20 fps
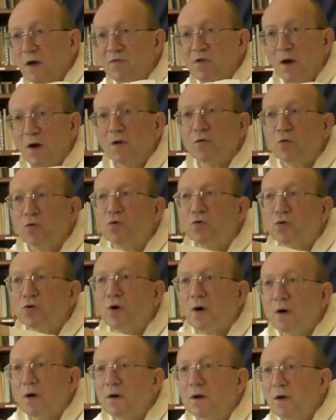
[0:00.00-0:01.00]
que vient la
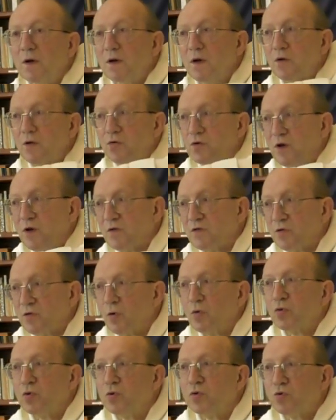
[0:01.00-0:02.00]
culture, hein,
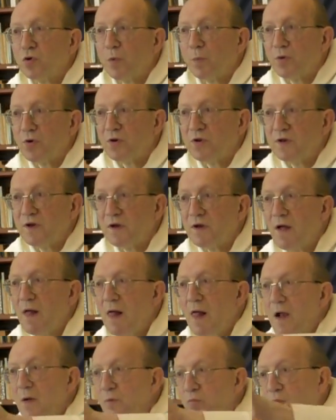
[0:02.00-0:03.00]
éducation, culture, politique,
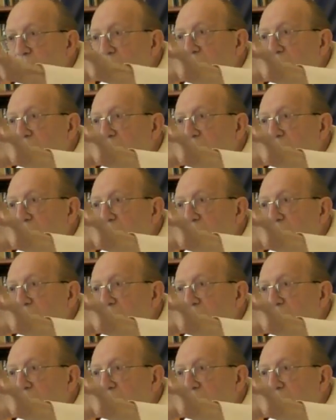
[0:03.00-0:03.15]
pour